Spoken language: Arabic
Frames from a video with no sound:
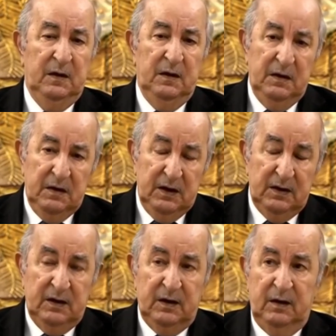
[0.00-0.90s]

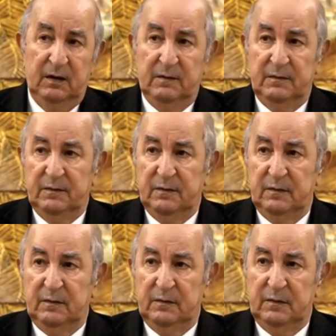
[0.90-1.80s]
نظريه
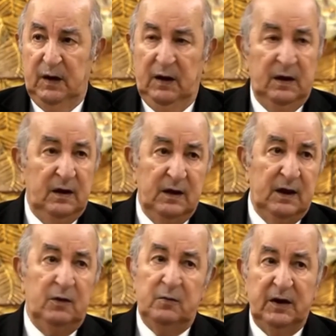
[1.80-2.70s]
احنا
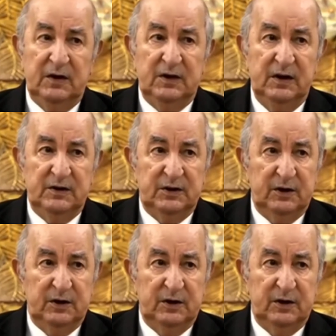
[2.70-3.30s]
نناضلوا من اجل هذا الشيء